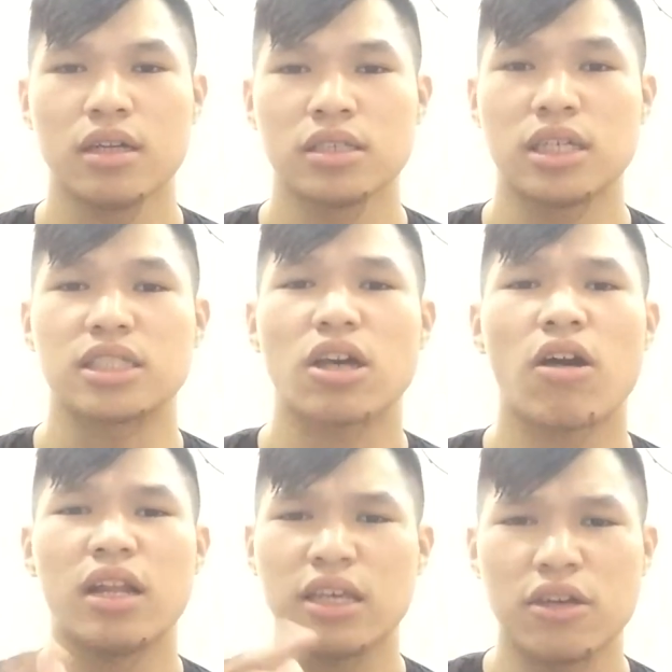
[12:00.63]
Just
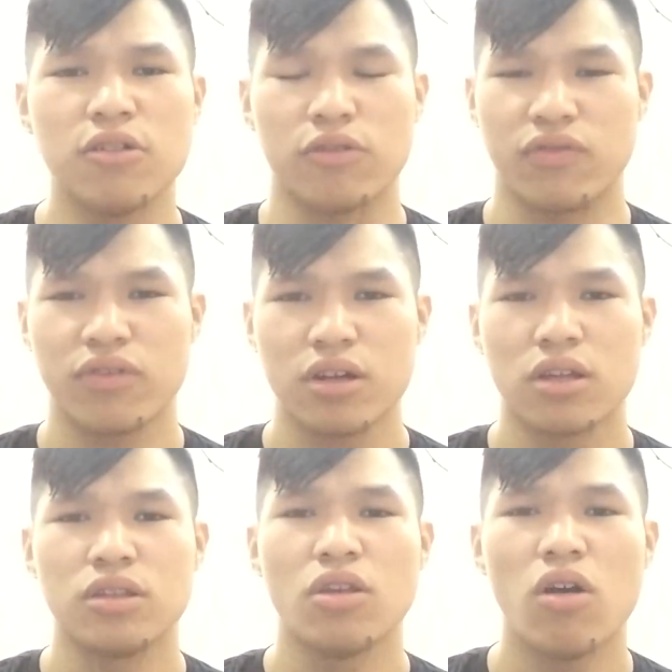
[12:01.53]
only you
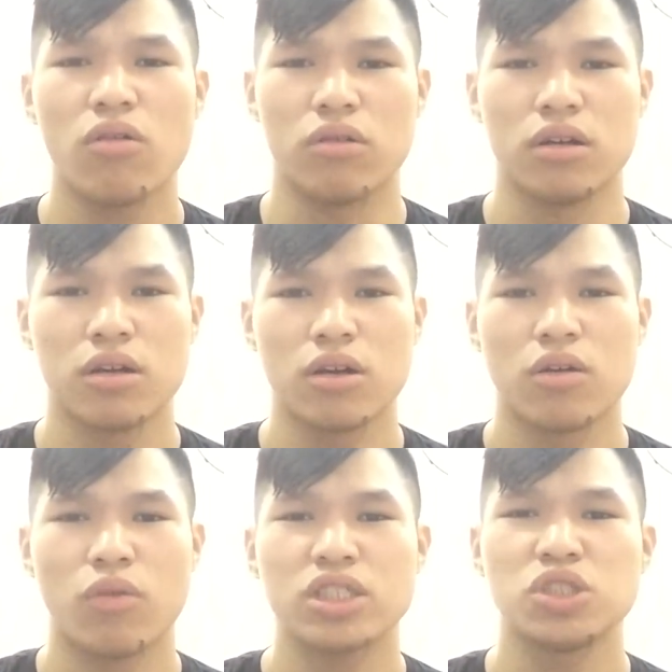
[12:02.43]
know
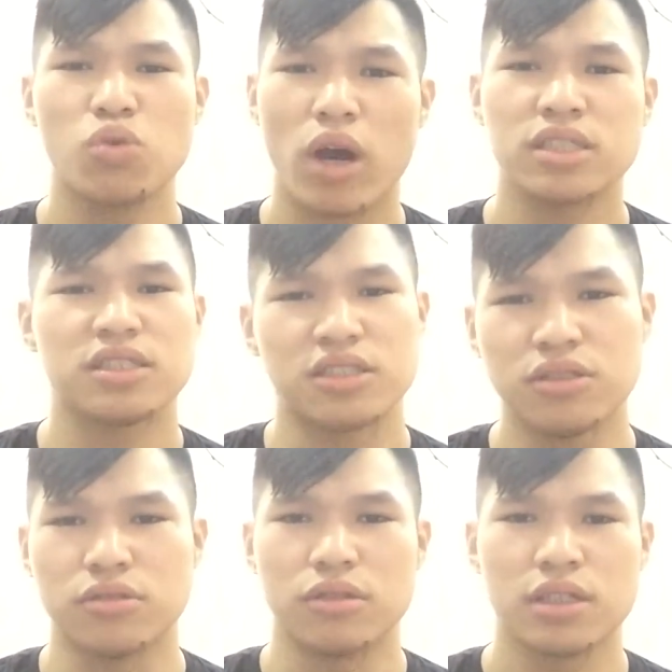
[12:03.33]
what you want to do,
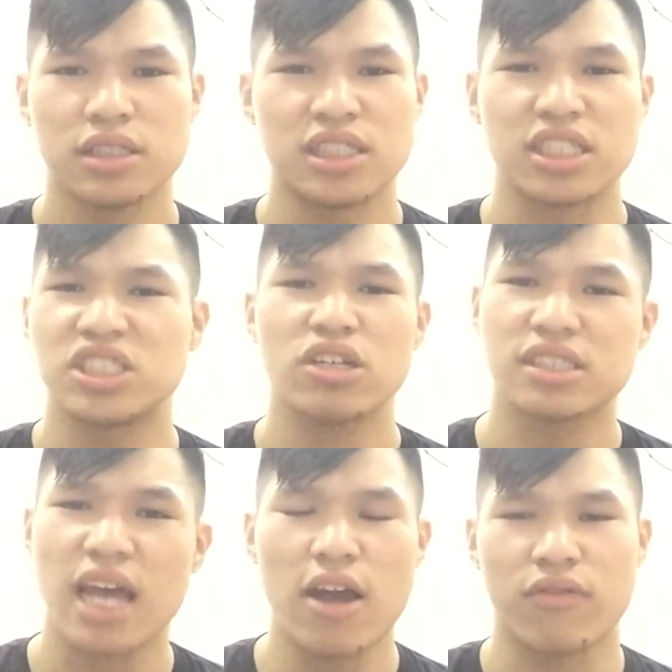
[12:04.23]
just
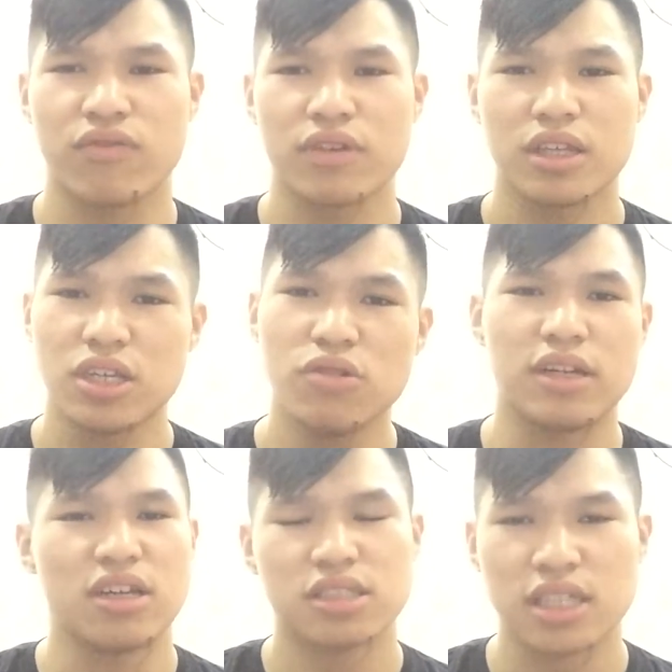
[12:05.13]
yourself, you
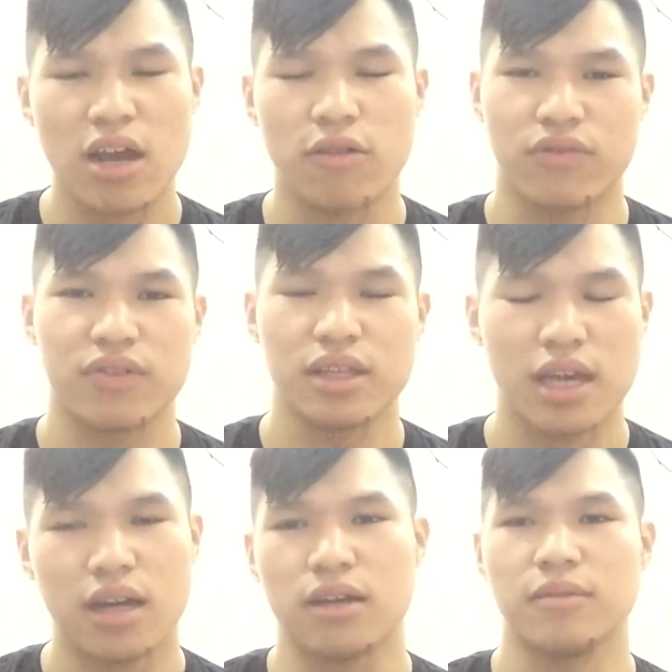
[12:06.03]
and yourself,
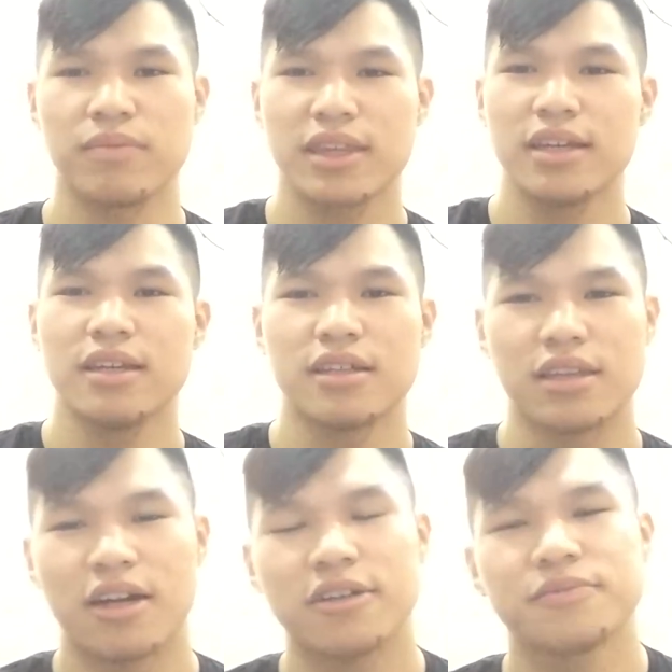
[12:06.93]
yeah.
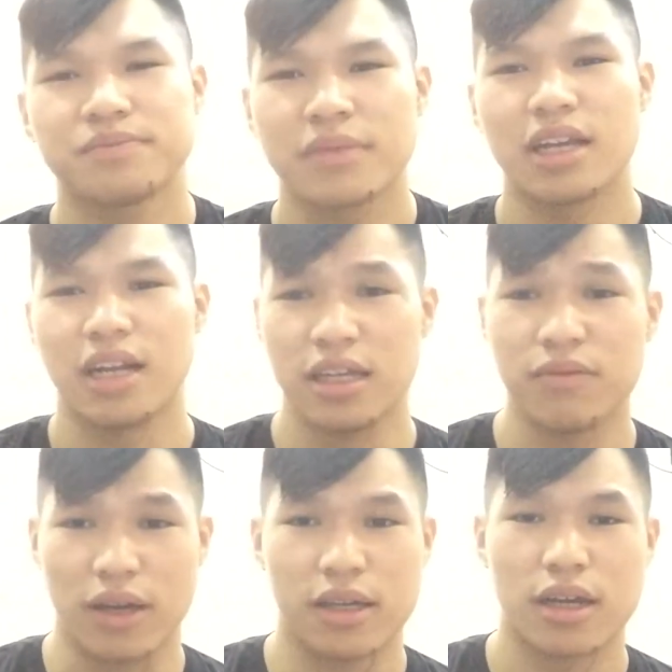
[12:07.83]
Đó, thì là như
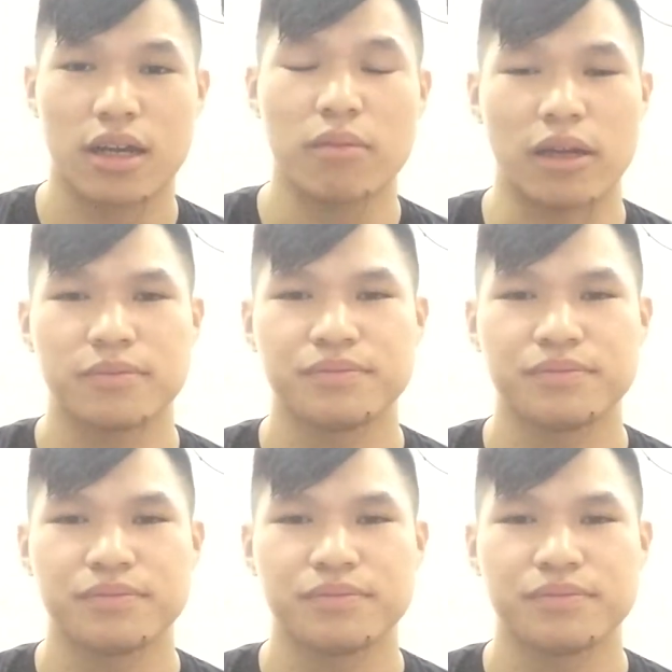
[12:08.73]
vậy nha các bạn.